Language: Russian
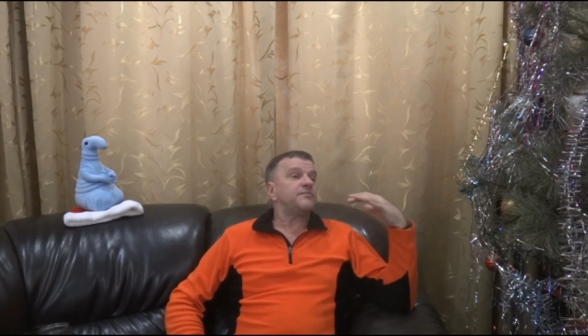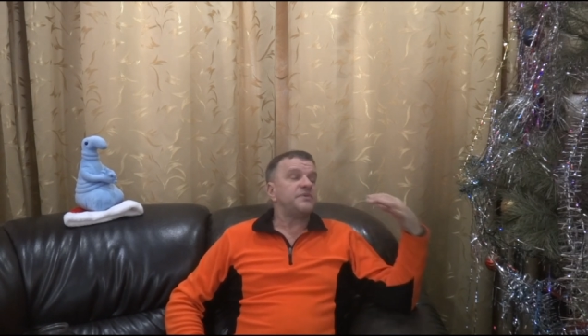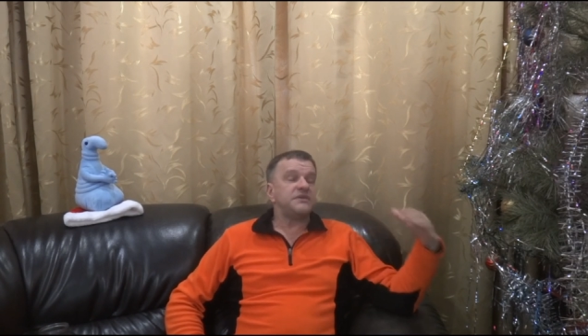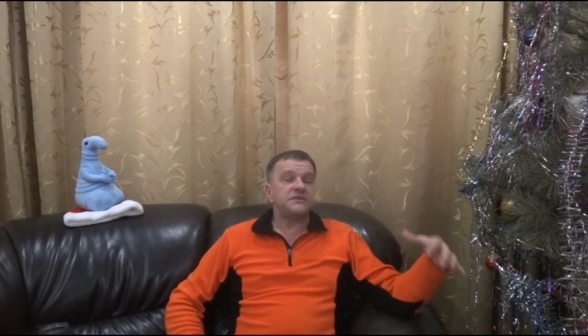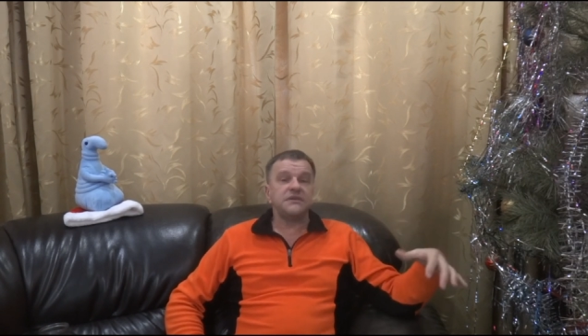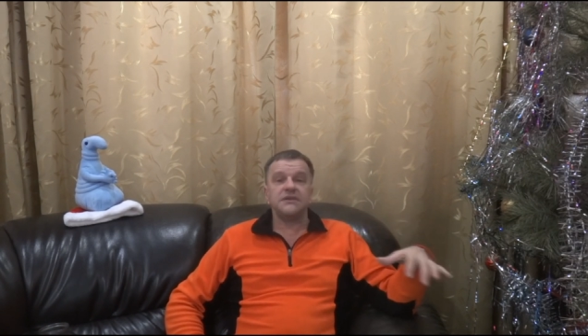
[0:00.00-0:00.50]

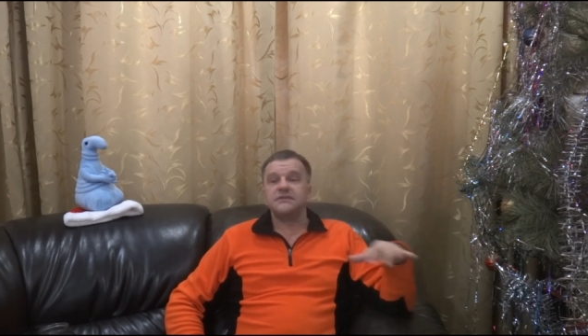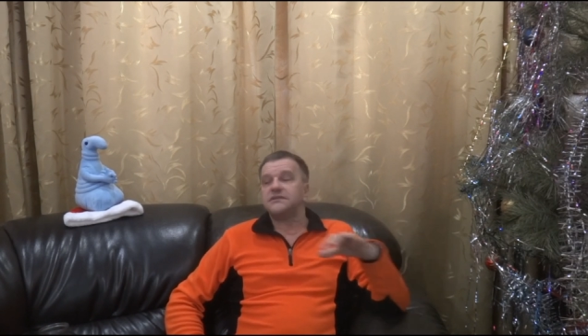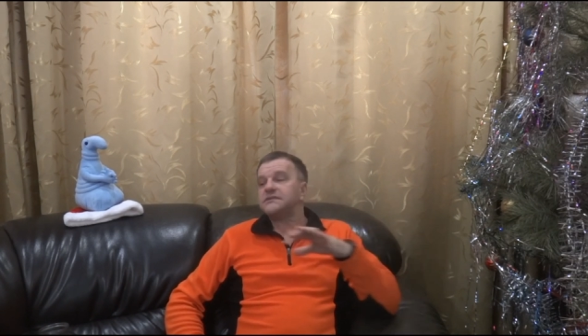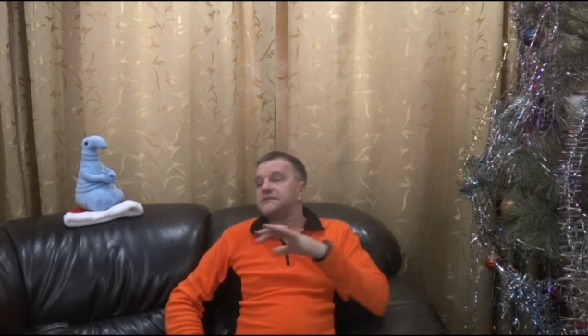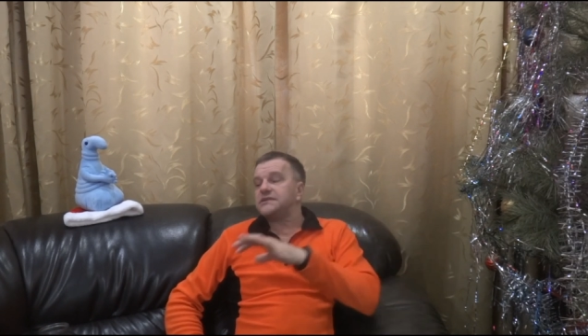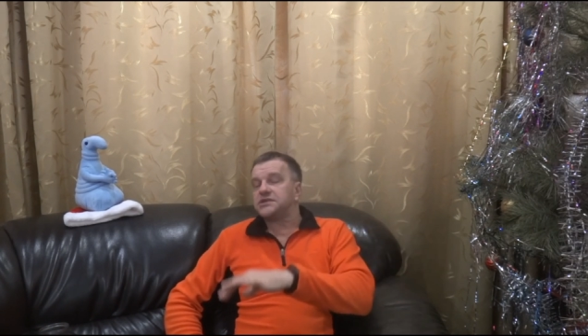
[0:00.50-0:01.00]

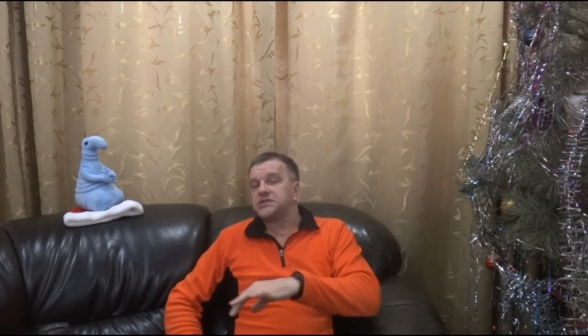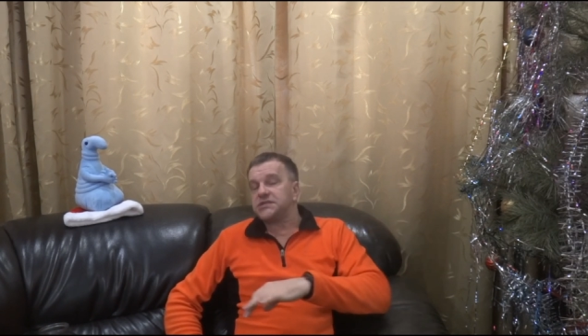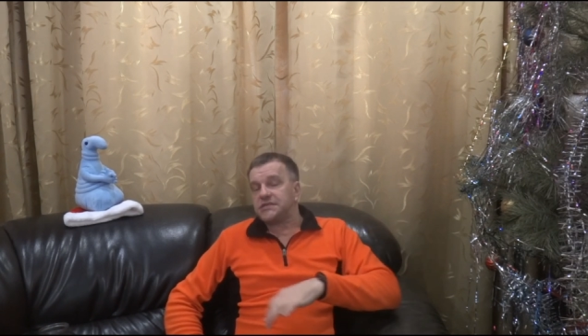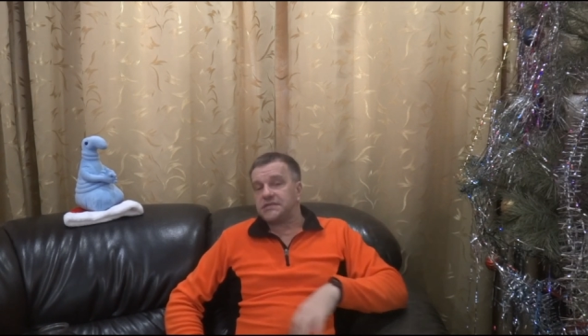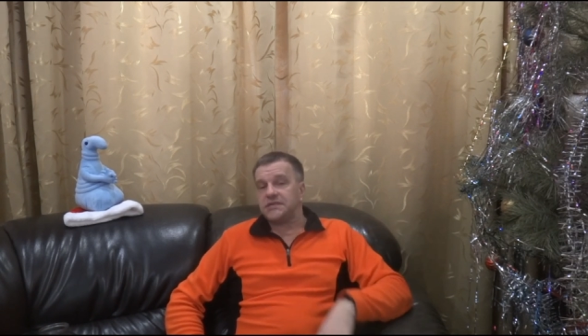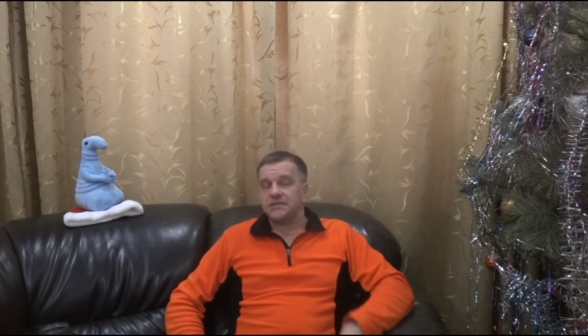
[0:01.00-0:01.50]
50 к
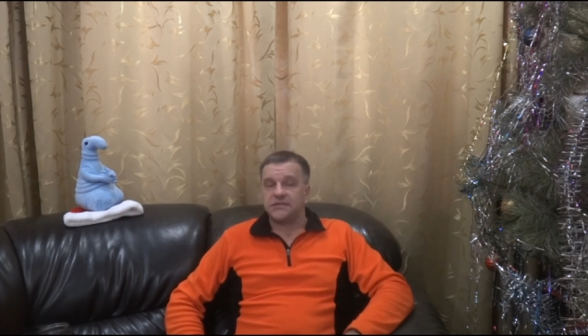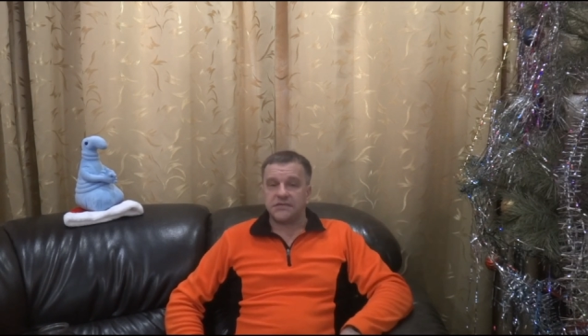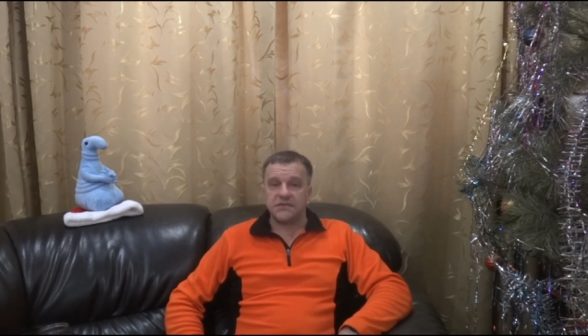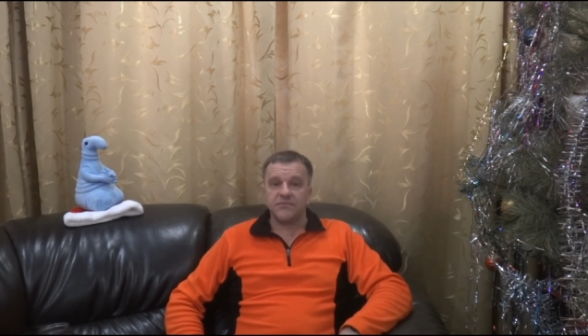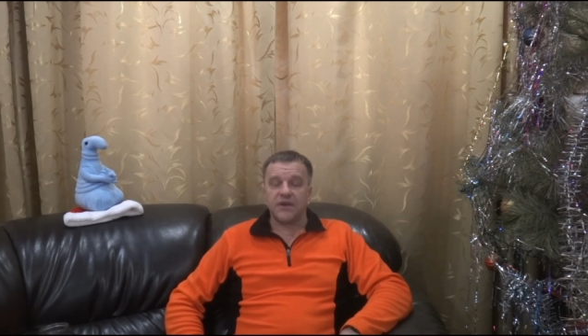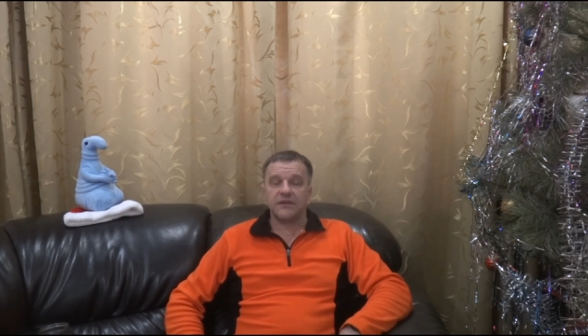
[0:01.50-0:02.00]

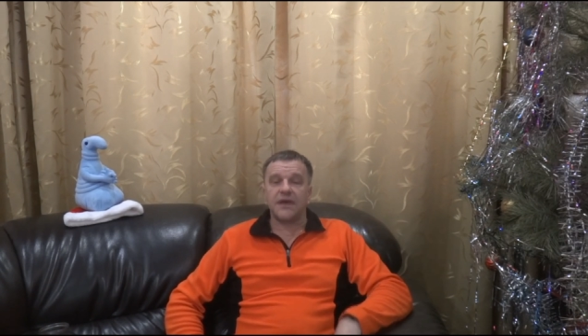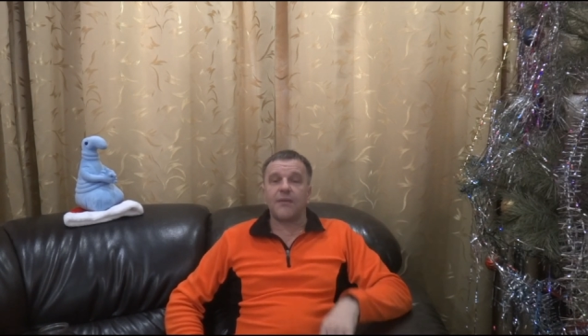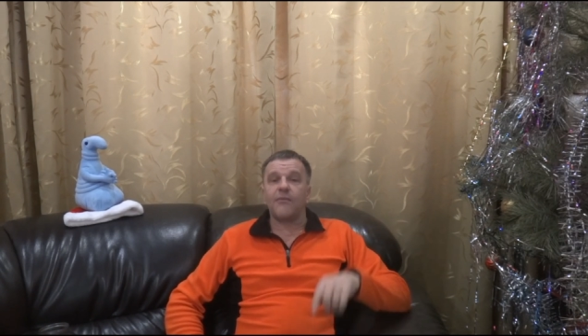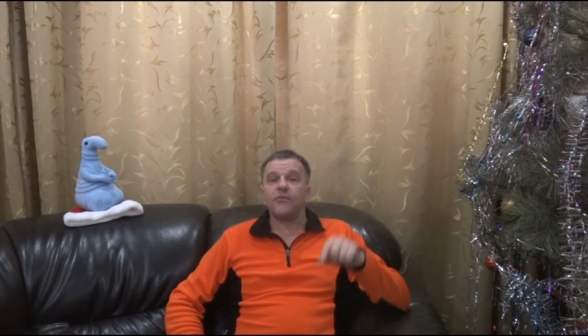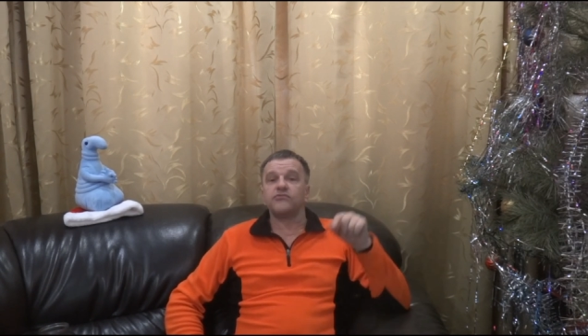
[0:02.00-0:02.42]
60 годам